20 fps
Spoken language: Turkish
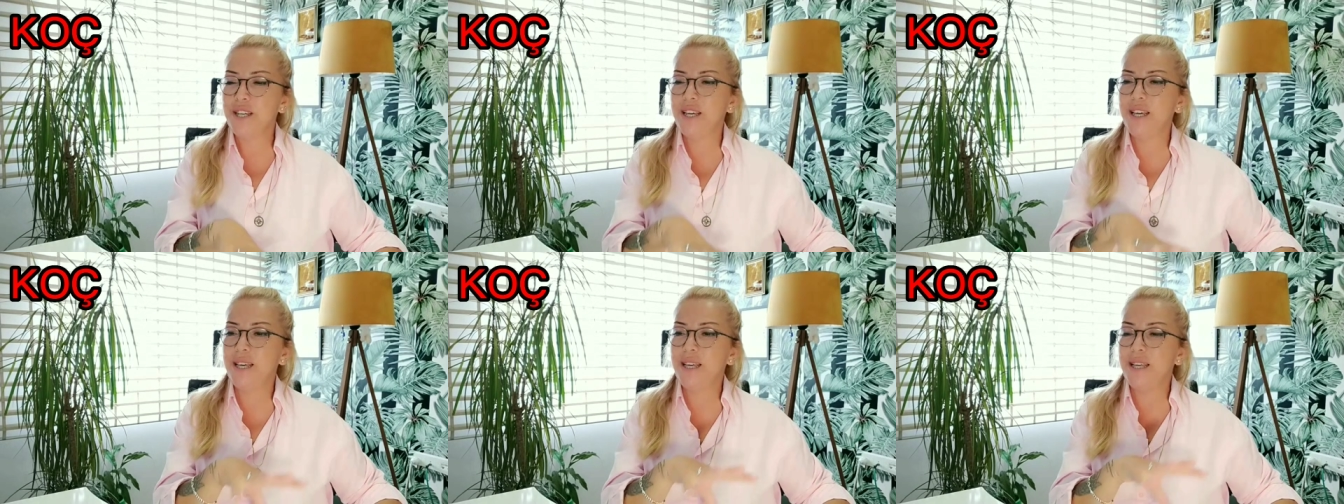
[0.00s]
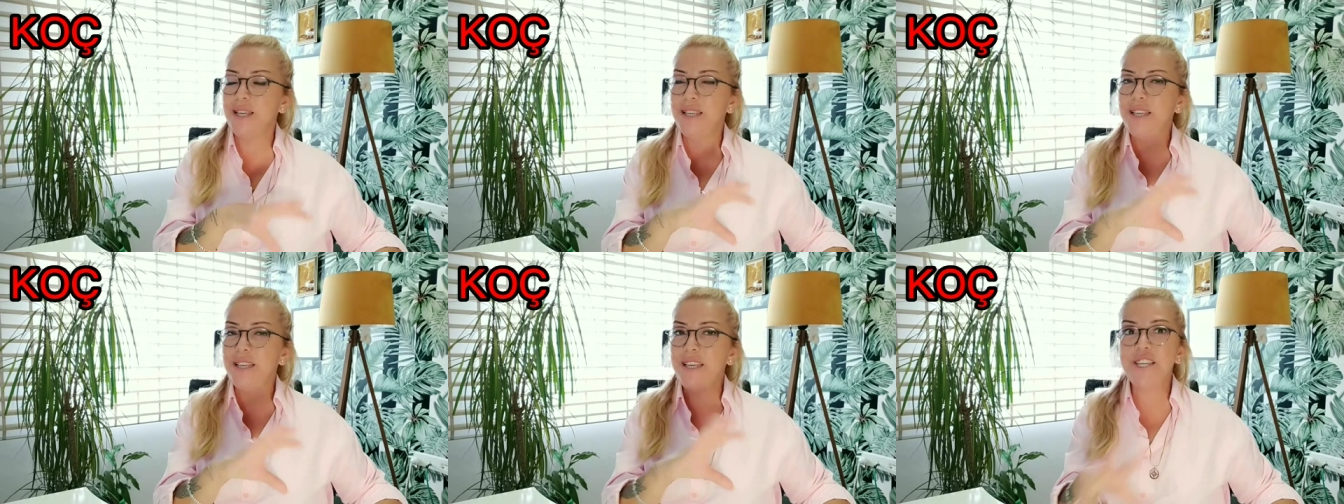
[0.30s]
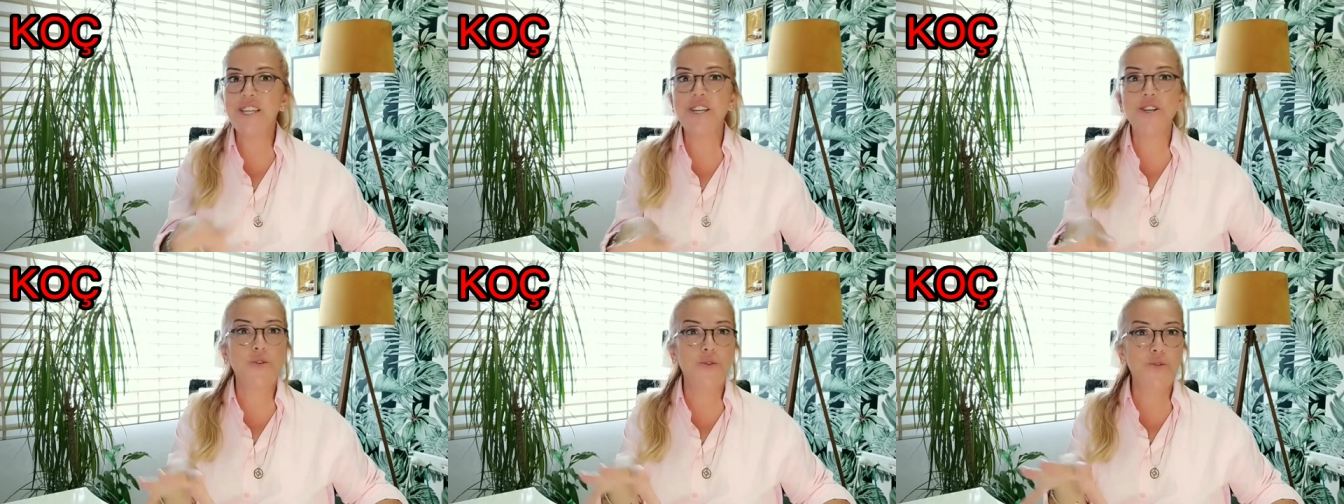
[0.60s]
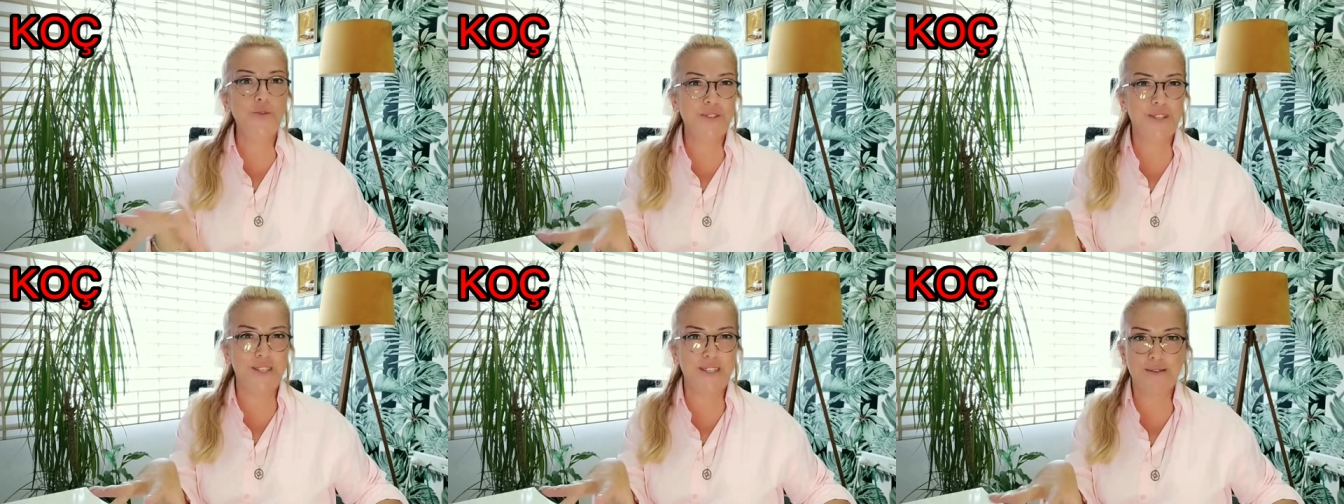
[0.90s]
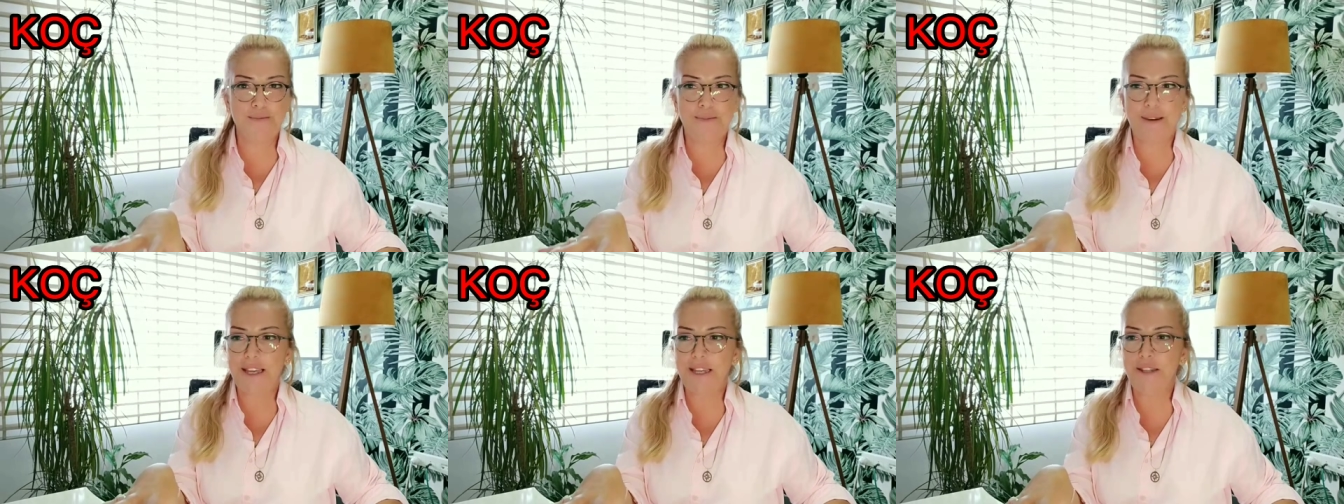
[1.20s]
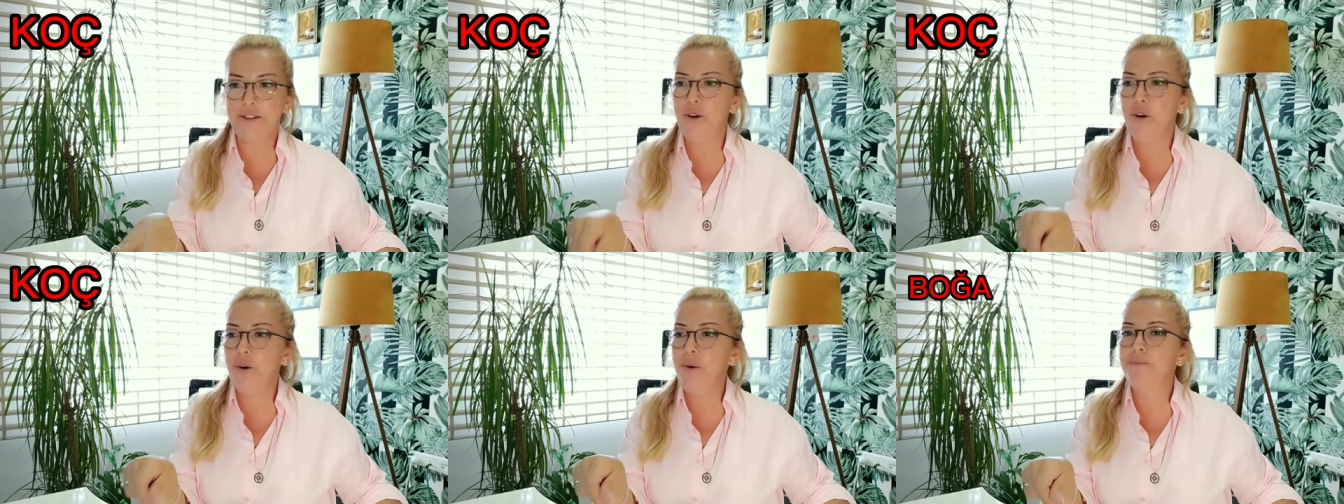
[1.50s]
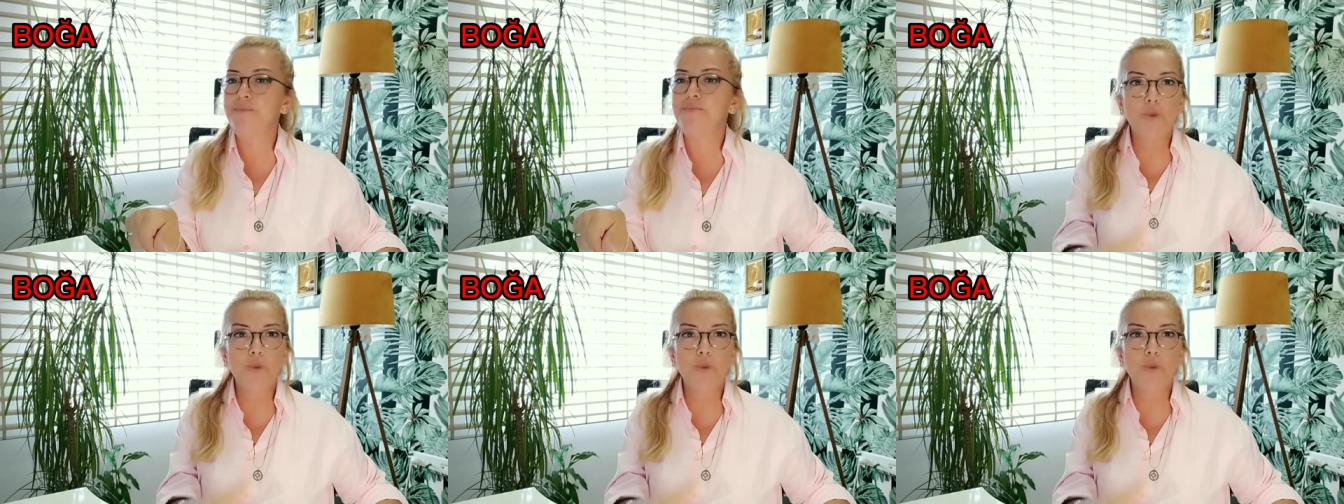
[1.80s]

e, iki gün sizi bekliyor.